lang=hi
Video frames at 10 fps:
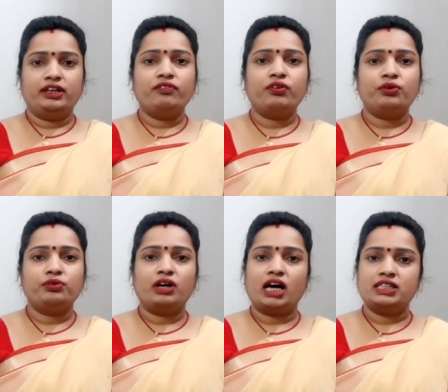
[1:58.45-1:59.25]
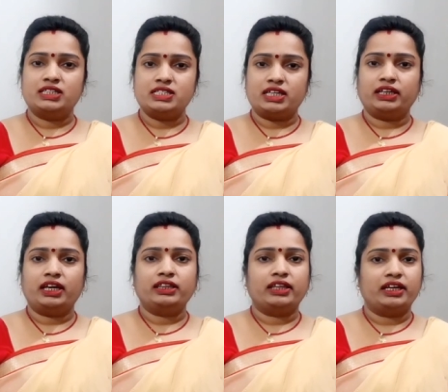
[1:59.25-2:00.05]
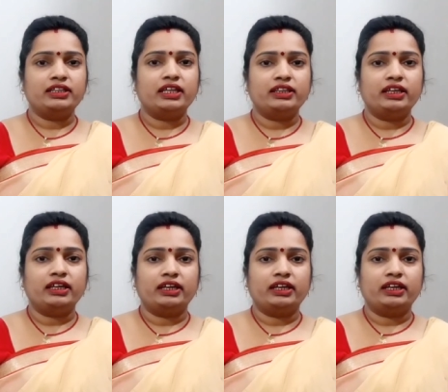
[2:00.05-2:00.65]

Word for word: ये फोटो अच्छे संकेत नहीं देते